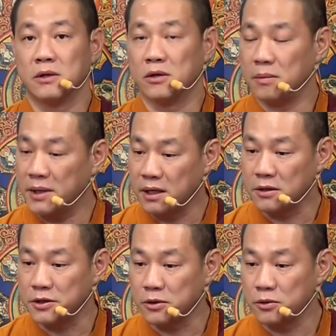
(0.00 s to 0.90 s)
我们要
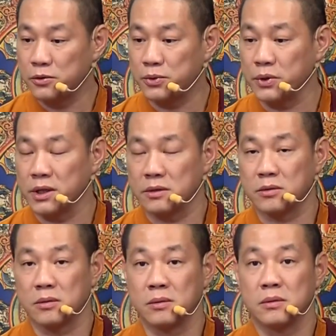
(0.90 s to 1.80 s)
修雪
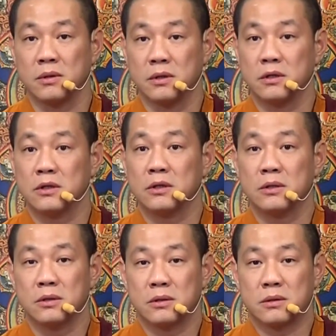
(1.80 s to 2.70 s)
中
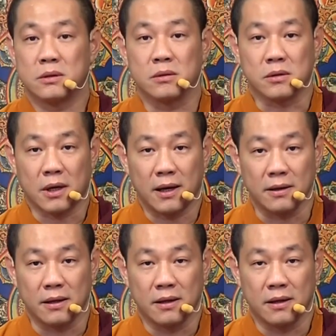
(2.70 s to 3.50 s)
送炭、